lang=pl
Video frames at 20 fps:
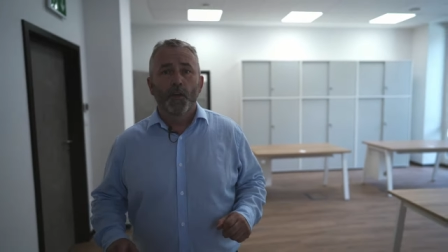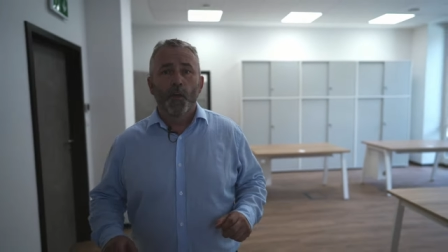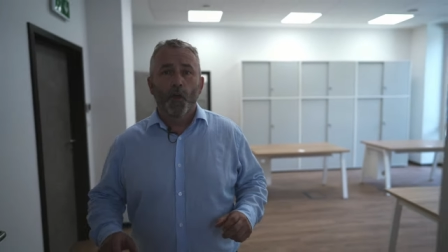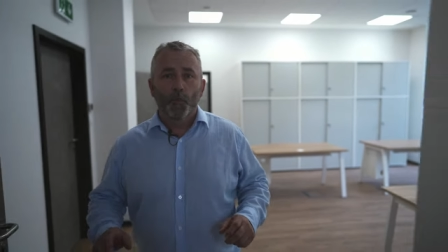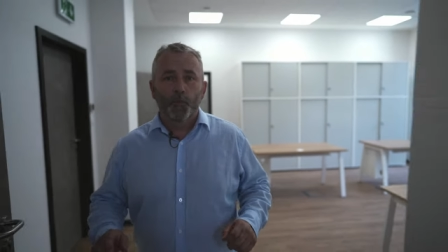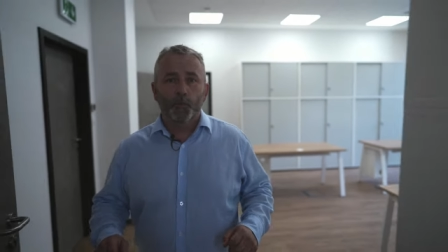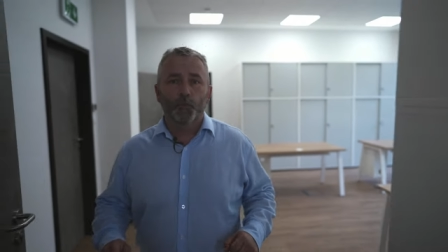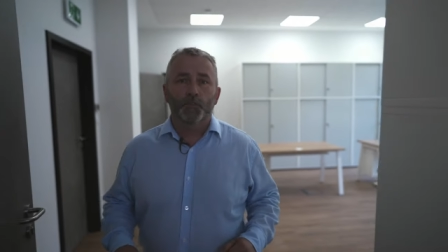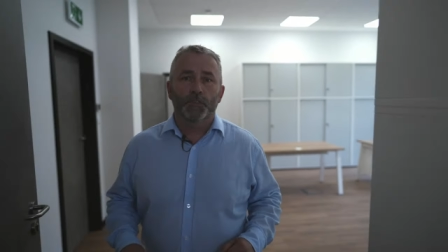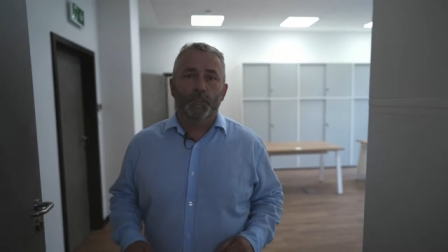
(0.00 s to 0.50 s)

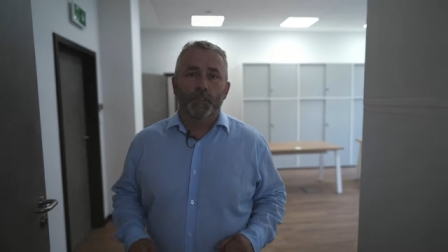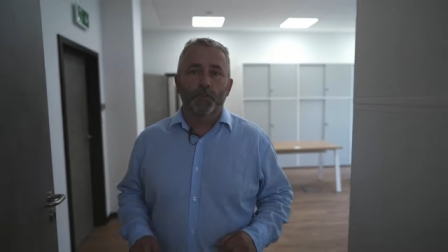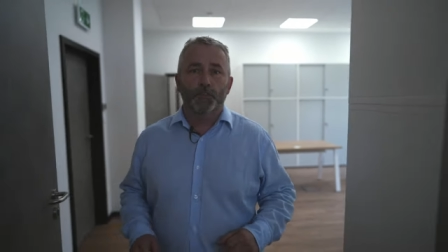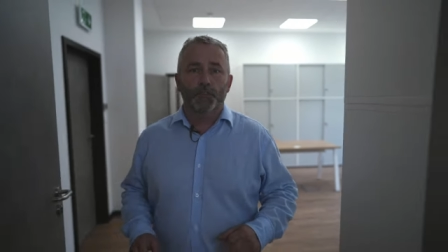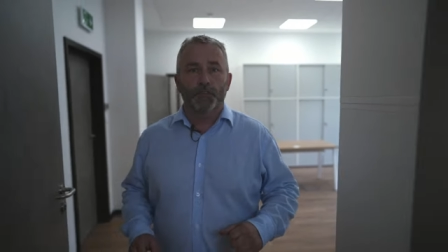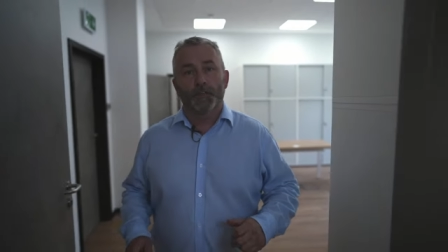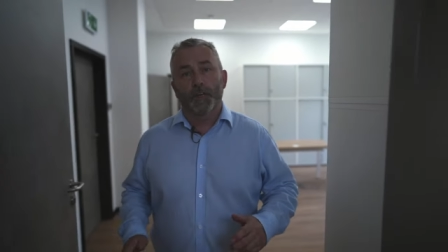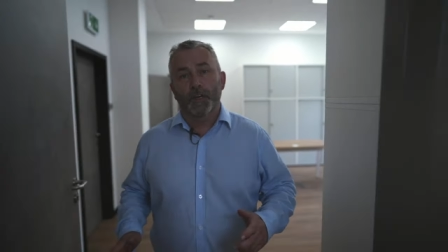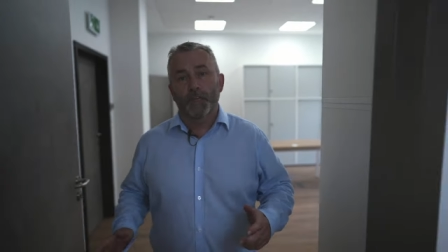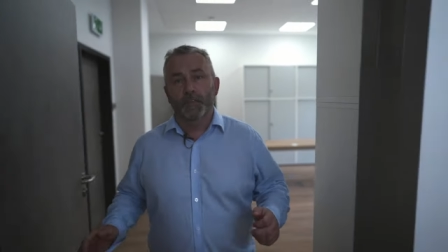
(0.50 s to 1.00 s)
Oprócz tego
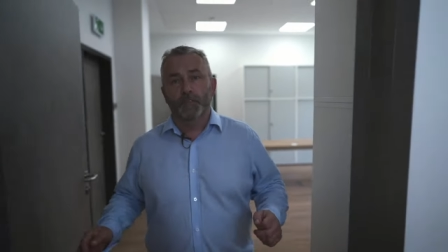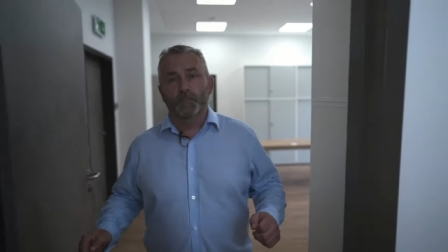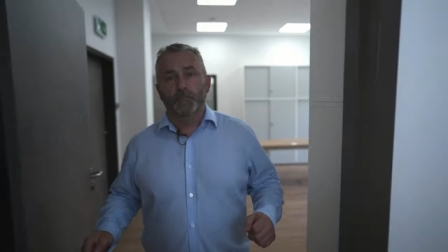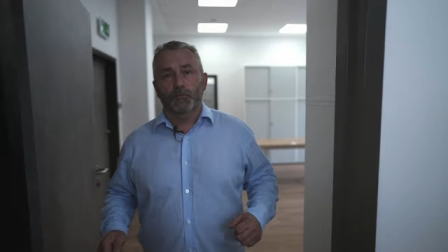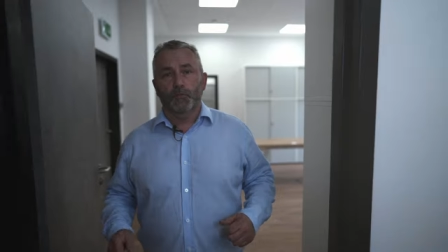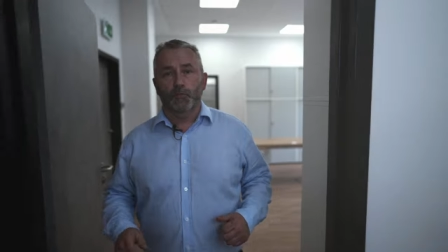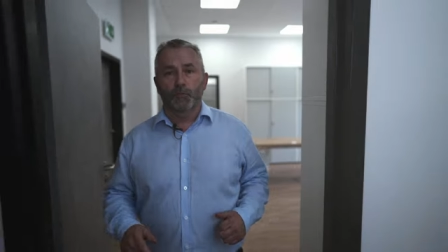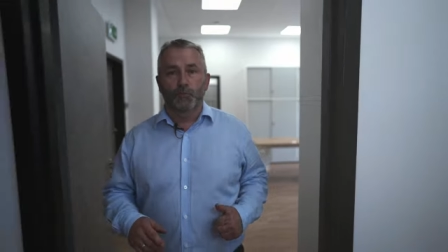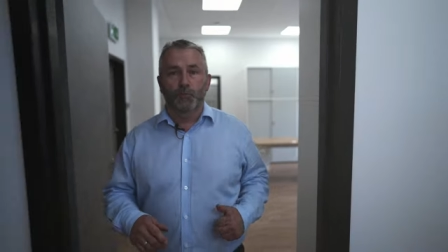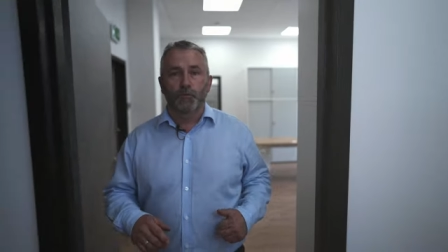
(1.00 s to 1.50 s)
dziekanat
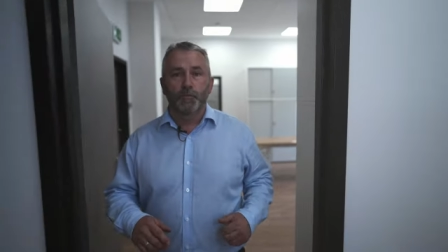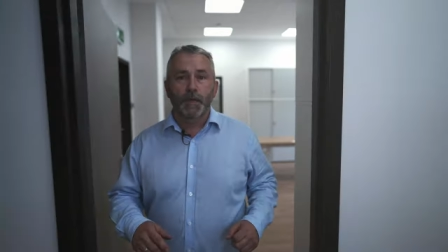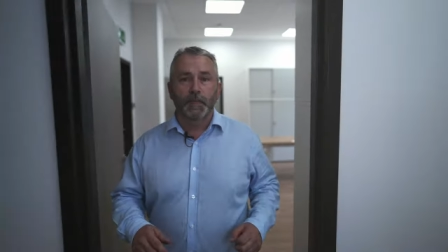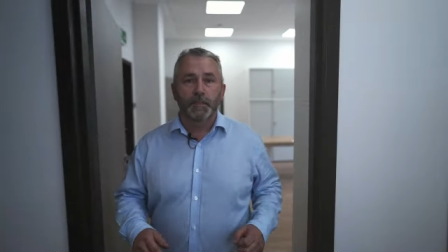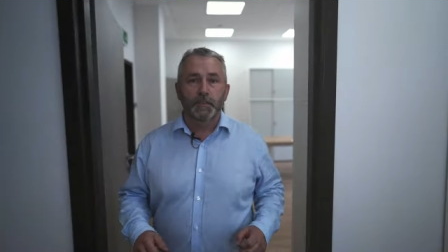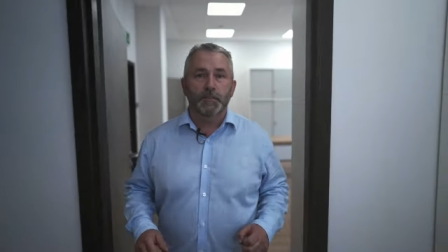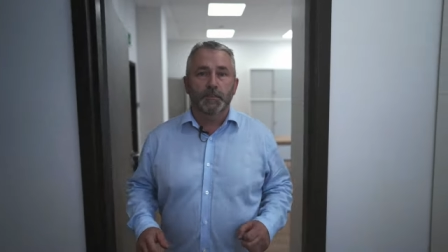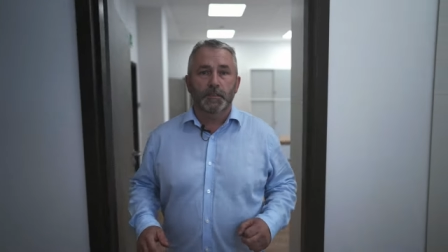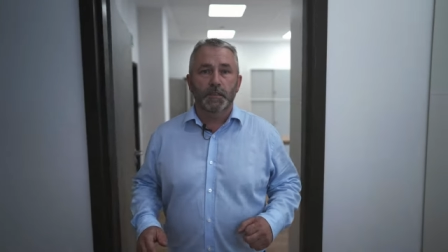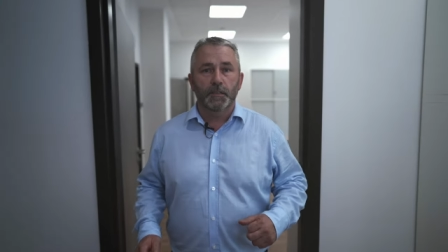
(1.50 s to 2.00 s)
studiów
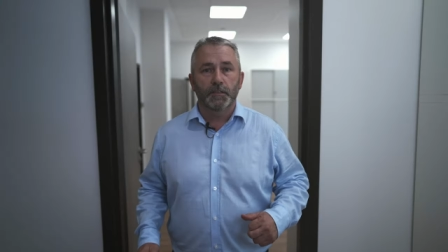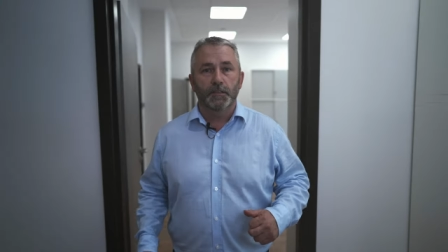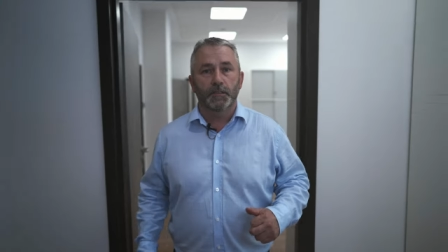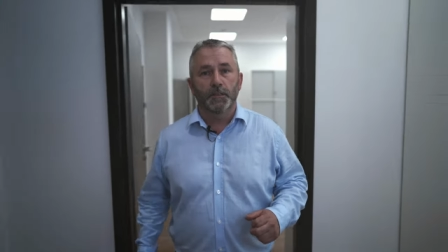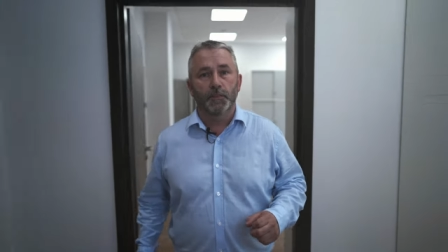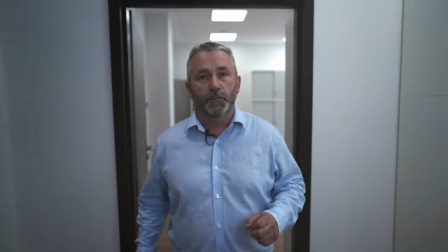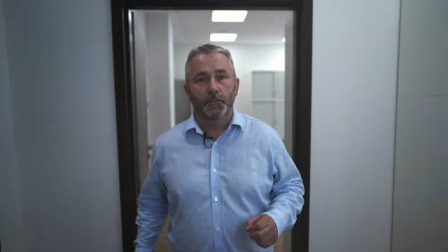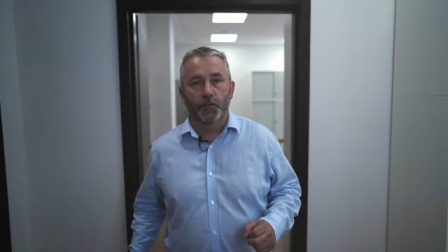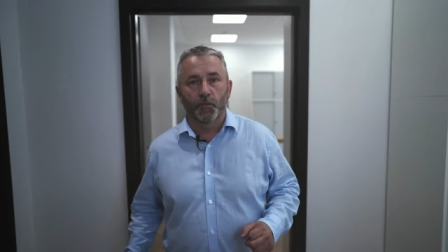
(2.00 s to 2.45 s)
magisterskich,